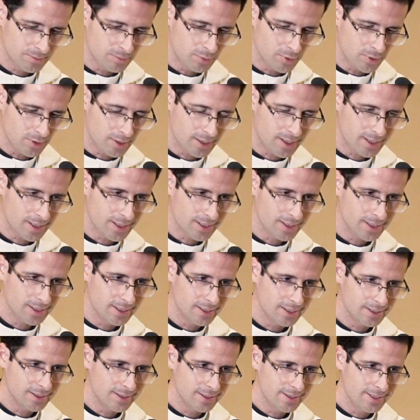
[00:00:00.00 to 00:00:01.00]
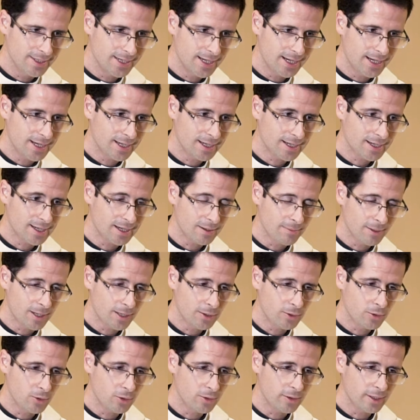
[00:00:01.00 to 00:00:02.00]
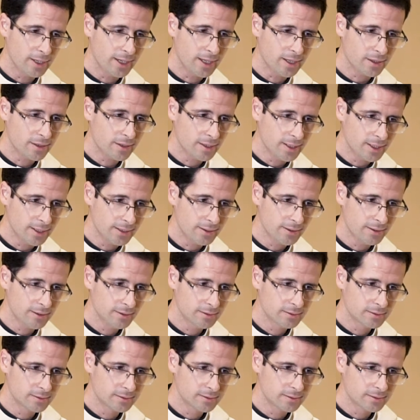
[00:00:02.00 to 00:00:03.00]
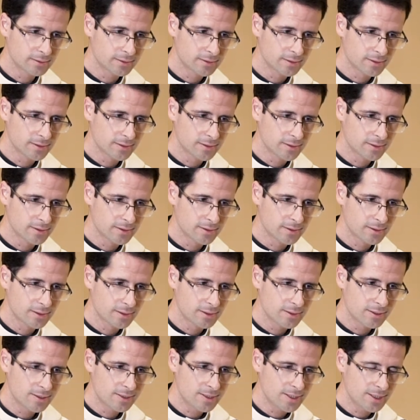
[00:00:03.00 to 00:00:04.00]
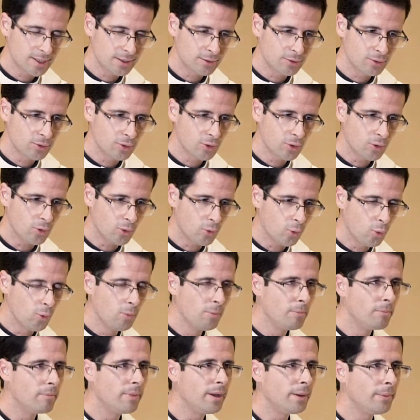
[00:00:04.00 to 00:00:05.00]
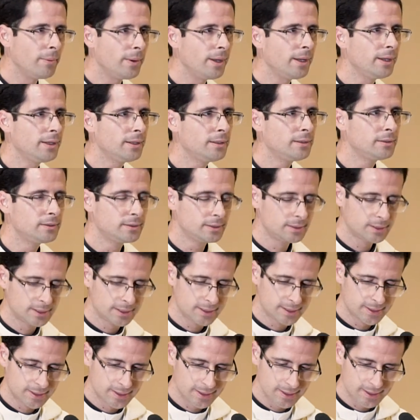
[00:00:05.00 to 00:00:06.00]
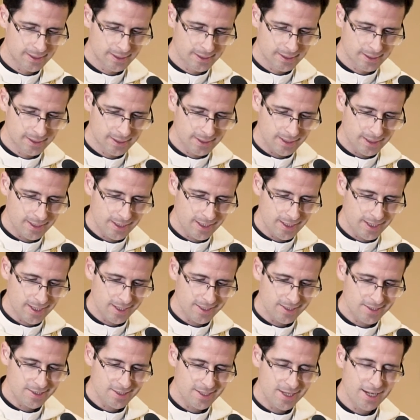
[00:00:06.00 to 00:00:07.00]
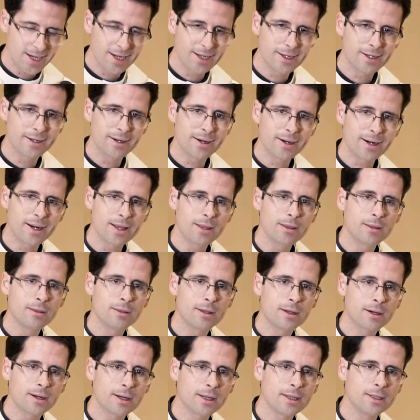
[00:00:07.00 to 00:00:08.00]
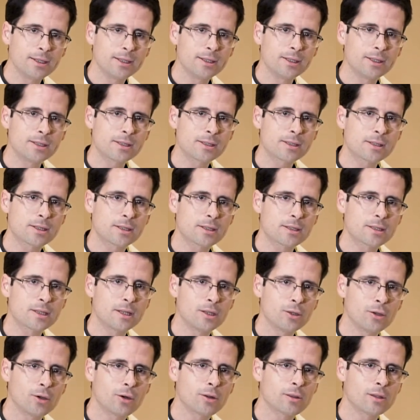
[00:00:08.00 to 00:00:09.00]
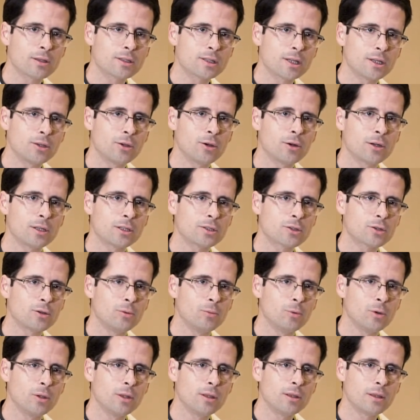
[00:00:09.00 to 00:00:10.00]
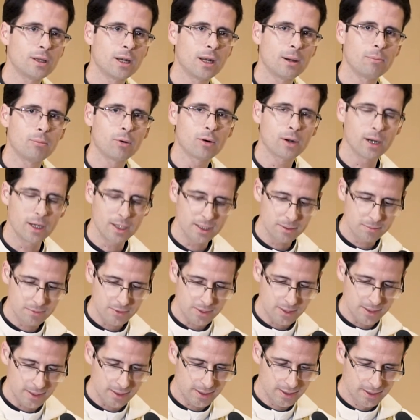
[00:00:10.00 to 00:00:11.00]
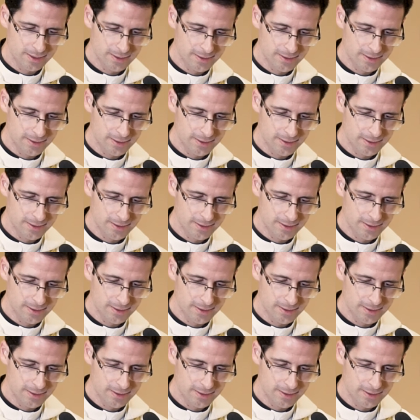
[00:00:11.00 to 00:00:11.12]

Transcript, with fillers: Porque Él ya ha acabado de nacer siendo un bebé es ya rey de reyes, señor de señores, como dice el Apocalipsis.